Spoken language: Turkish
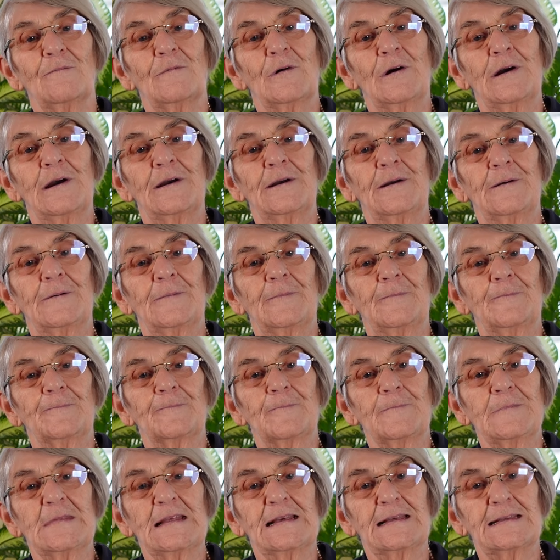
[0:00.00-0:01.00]
E,
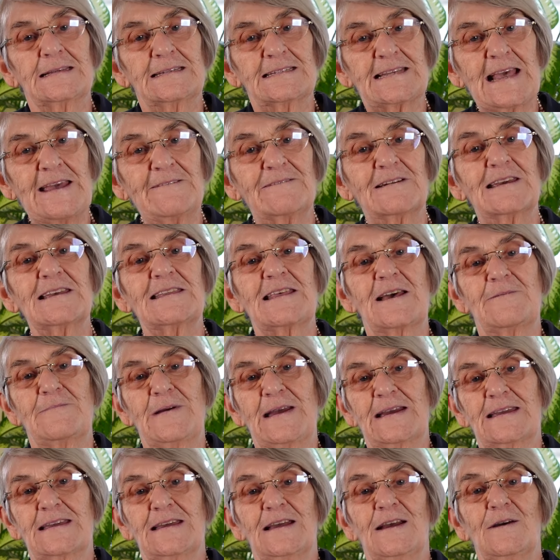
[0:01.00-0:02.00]
sevgi
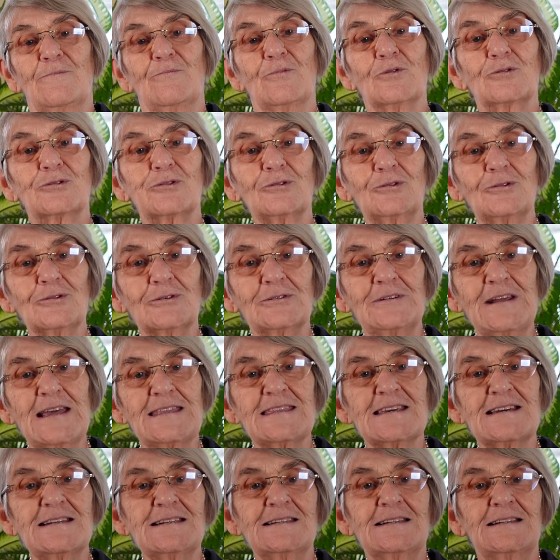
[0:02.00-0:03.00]
demek. Mutluluk
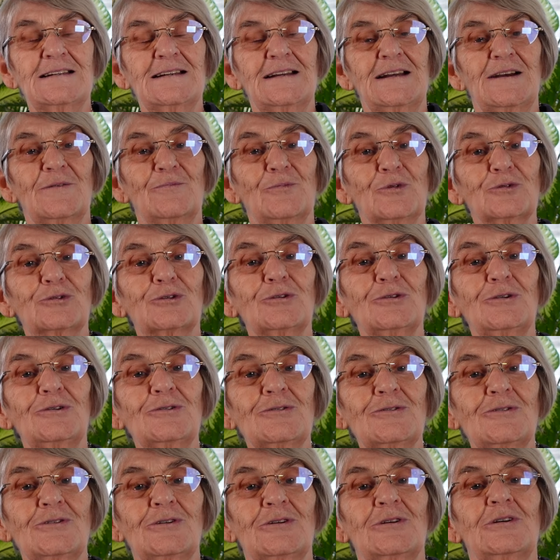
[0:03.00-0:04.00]
nedir?
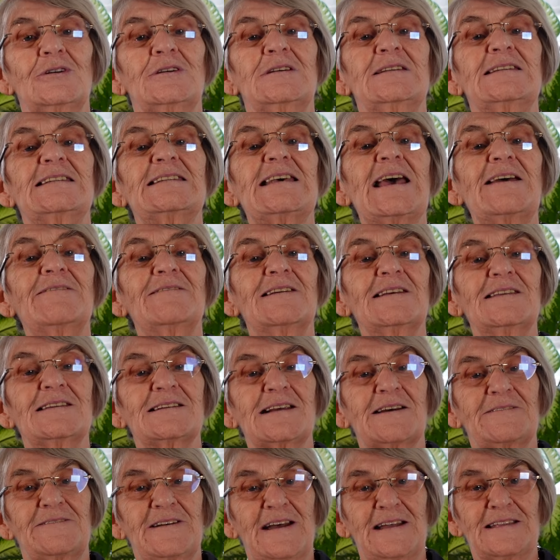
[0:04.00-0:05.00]
Mutluluk sevgidir
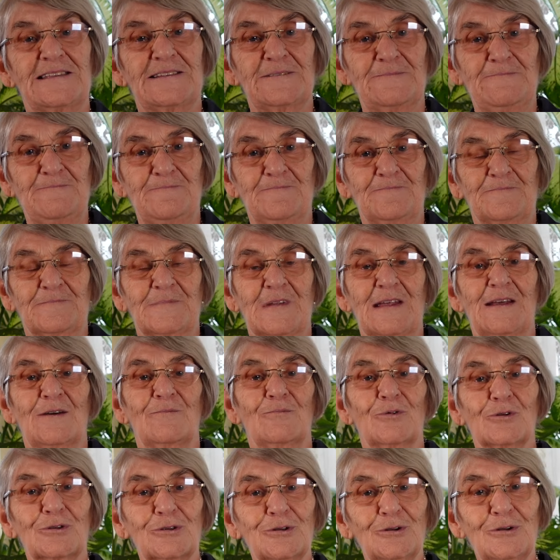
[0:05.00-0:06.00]
efendim.
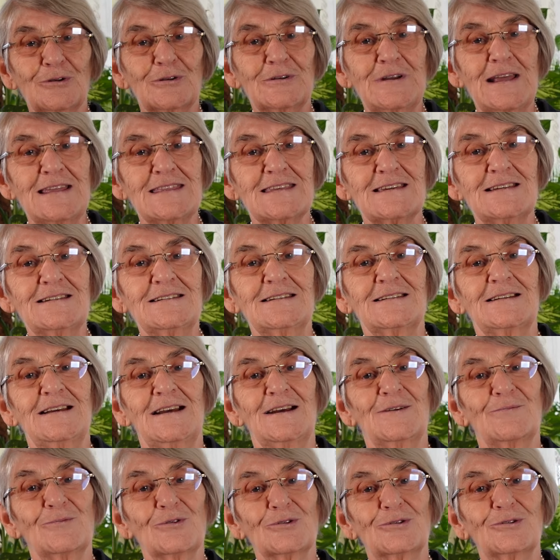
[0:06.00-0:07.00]
Mutluluk nedir?
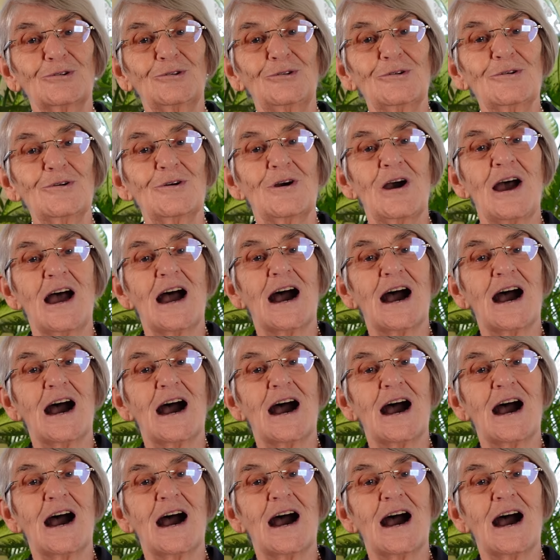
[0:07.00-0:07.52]
Mutluluk